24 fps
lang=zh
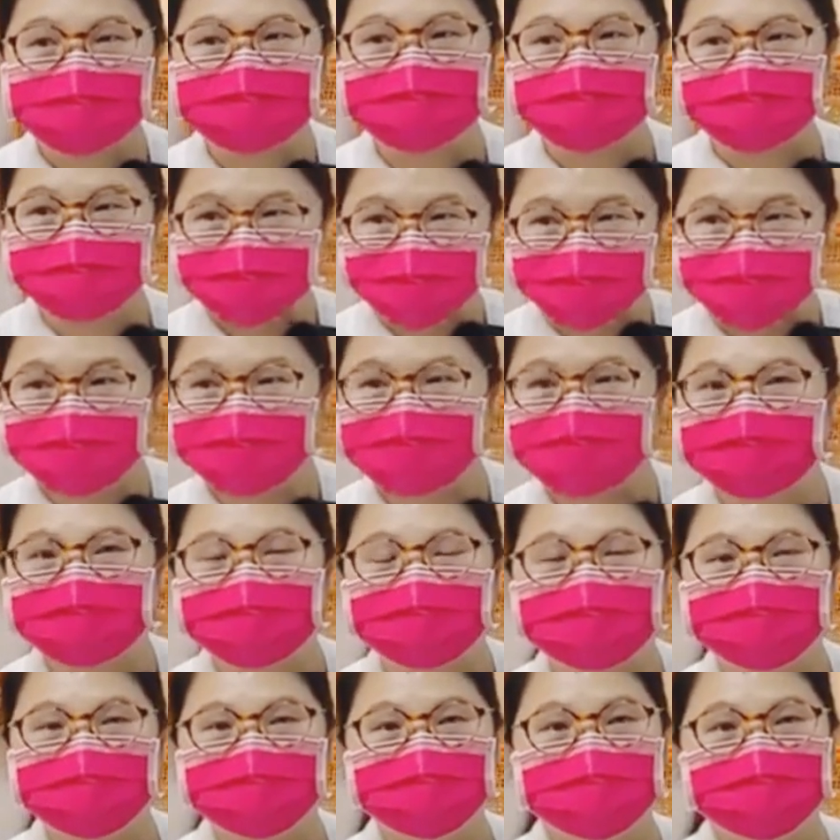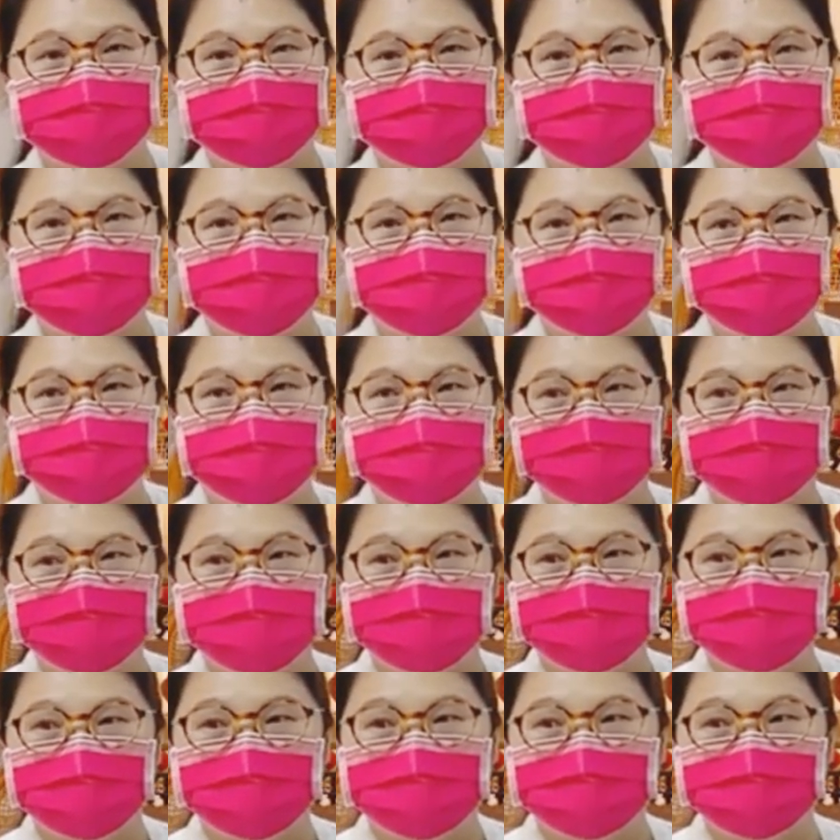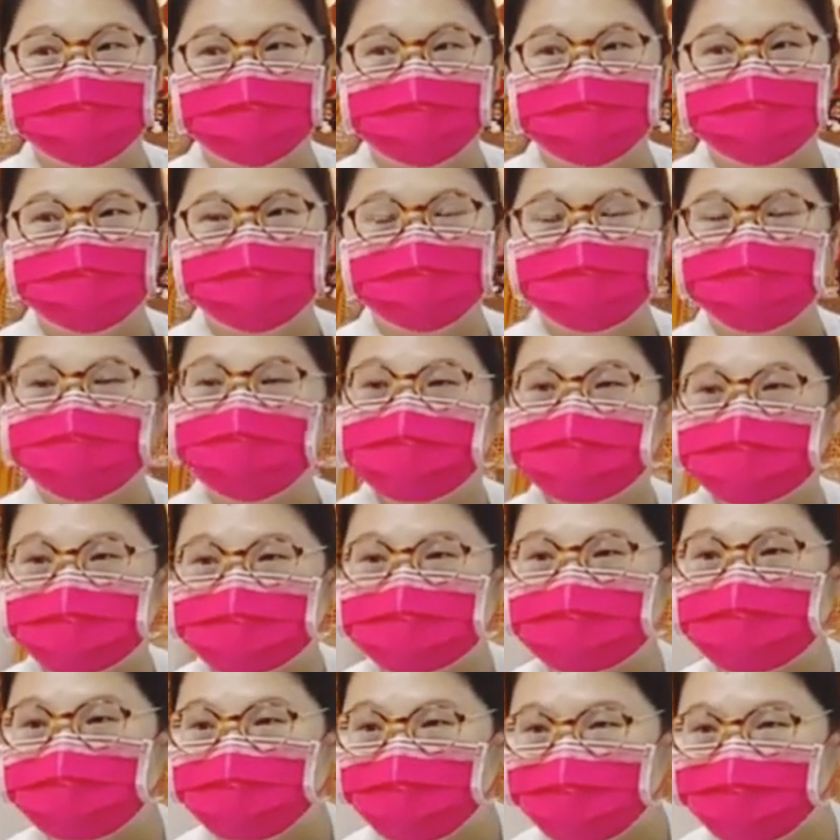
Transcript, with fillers: 多多少少你去做，好，真的都不行。做什么？